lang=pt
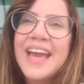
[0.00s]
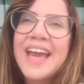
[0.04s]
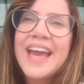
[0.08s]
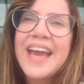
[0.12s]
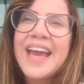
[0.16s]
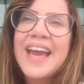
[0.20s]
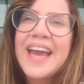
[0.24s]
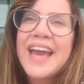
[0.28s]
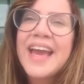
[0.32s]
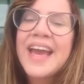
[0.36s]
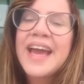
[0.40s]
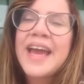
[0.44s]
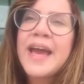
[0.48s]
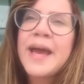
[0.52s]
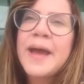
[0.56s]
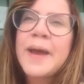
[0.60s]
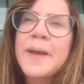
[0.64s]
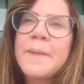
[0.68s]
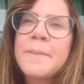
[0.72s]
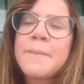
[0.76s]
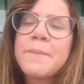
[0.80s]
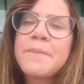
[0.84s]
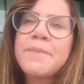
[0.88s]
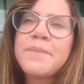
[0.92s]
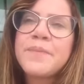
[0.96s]

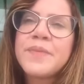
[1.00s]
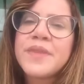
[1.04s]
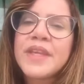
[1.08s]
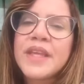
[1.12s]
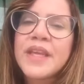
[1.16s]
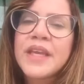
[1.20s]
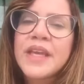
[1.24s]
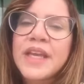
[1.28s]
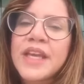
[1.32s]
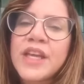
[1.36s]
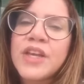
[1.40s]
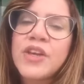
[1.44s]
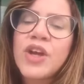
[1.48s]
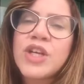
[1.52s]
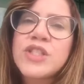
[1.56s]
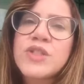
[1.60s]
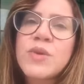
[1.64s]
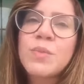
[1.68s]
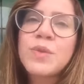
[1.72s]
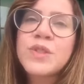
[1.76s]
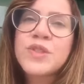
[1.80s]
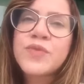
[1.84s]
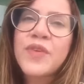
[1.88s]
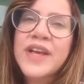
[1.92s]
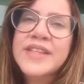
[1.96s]
é, e nós
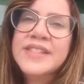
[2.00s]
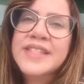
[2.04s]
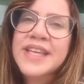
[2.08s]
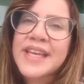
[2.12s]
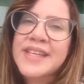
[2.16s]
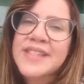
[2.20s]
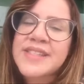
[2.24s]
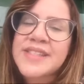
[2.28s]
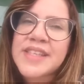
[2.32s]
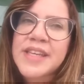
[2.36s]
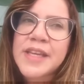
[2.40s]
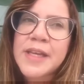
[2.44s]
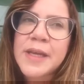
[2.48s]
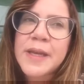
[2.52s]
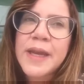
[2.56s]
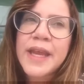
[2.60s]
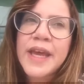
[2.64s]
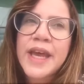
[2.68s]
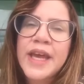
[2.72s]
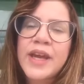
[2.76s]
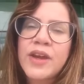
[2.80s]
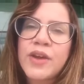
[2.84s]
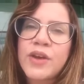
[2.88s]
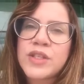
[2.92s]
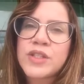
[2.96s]
vamos fazer assim,
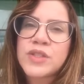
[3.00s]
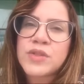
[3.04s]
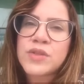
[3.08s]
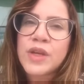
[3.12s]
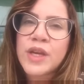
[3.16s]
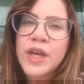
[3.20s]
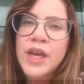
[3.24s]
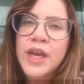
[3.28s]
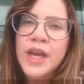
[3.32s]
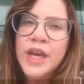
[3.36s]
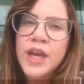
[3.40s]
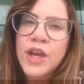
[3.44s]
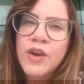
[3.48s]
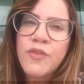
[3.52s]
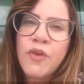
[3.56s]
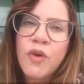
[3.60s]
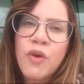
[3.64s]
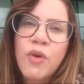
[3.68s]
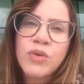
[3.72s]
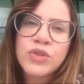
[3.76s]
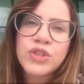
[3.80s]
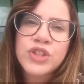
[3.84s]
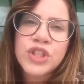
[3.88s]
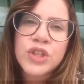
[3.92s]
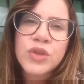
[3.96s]
né? Nós, eu vou
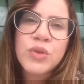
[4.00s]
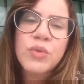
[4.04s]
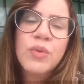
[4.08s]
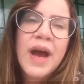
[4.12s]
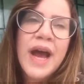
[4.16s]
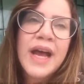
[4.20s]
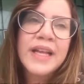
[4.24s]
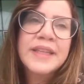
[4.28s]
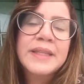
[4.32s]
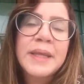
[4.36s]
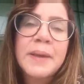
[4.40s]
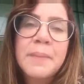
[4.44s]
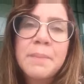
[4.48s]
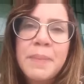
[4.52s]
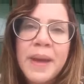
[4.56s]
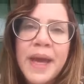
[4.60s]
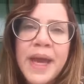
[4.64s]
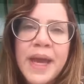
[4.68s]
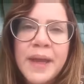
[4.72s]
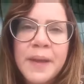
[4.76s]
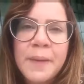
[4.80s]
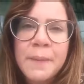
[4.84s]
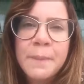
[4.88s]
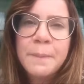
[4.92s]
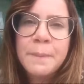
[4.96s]
continuar
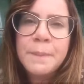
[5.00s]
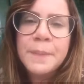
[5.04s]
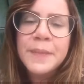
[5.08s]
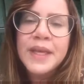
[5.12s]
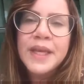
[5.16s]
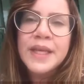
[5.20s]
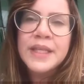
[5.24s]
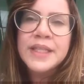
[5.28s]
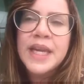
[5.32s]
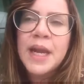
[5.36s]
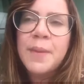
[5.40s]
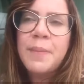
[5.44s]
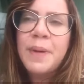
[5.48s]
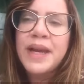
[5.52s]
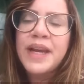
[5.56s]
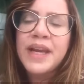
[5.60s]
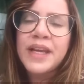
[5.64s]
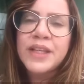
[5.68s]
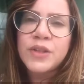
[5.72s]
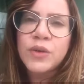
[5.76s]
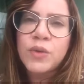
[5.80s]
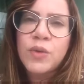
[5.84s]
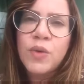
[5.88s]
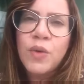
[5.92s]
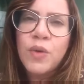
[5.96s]
também
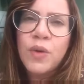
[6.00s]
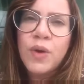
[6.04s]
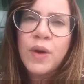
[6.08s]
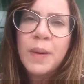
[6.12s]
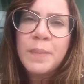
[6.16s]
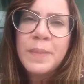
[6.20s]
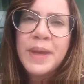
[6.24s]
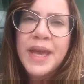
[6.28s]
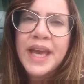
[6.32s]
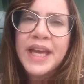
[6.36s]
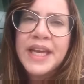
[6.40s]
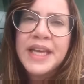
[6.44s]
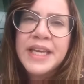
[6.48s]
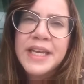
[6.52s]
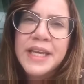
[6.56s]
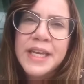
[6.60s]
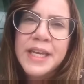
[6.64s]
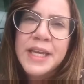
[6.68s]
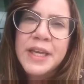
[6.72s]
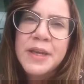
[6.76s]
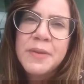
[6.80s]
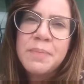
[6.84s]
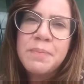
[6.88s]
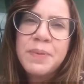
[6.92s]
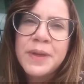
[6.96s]
trabalhando com a minha
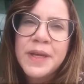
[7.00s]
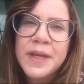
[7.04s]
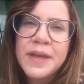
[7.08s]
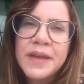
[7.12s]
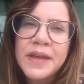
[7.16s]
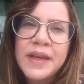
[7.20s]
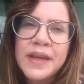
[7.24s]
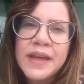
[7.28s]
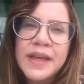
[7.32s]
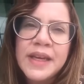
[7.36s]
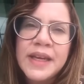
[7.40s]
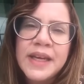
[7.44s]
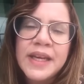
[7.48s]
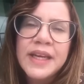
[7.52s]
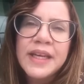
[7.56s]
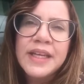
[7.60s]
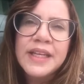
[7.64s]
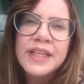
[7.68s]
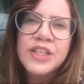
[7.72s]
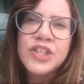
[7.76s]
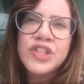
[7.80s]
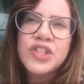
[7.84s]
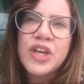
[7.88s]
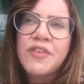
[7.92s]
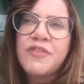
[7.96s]
equipe,
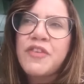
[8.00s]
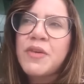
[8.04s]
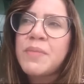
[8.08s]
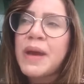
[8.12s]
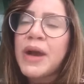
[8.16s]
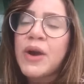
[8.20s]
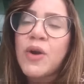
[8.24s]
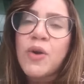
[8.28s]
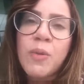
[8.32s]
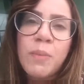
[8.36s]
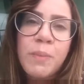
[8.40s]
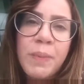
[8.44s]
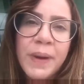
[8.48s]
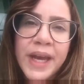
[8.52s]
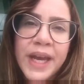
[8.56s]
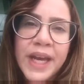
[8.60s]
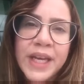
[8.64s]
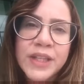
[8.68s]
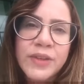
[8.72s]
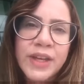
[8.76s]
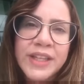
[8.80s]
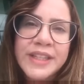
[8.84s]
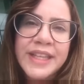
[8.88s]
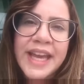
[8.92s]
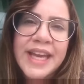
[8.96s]
que já vem me
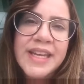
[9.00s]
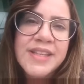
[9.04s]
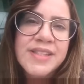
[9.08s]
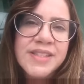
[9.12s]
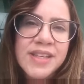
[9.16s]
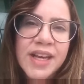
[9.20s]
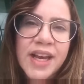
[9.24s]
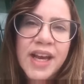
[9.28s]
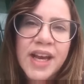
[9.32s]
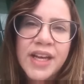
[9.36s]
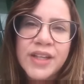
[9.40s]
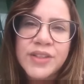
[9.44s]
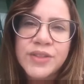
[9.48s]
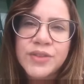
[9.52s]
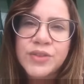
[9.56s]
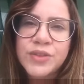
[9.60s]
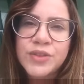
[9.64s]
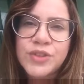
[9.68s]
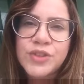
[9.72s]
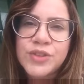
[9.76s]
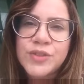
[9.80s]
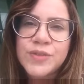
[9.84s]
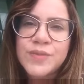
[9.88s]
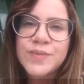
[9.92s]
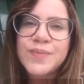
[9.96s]
acompanhando há 10
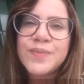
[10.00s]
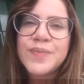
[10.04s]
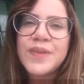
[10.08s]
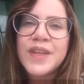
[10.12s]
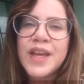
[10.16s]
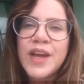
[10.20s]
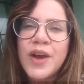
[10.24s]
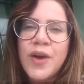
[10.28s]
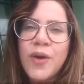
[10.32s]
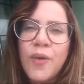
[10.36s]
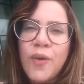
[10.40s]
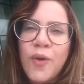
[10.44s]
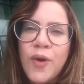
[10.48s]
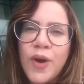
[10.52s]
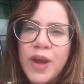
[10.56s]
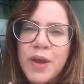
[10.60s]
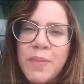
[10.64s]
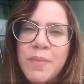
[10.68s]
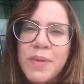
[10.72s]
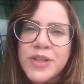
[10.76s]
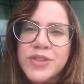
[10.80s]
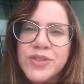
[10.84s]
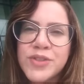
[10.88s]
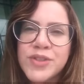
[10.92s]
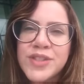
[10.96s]
anos. Oi,
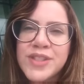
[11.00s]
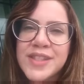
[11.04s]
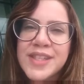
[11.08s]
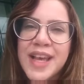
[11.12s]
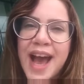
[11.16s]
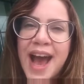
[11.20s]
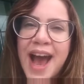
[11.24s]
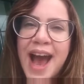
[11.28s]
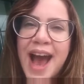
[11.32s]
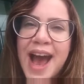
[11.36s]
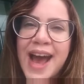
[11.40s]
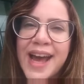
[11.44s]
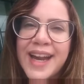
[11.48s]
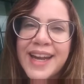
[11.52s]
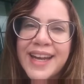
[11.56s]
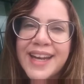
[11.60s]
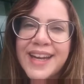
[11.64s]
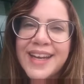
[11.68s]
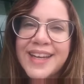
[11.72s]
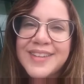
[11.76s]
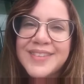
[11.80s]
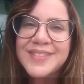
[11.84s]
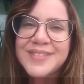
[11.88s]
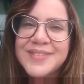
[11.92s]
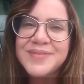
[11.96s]
irmã
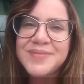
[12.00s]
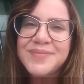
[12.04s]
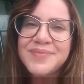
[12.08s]
Jussara.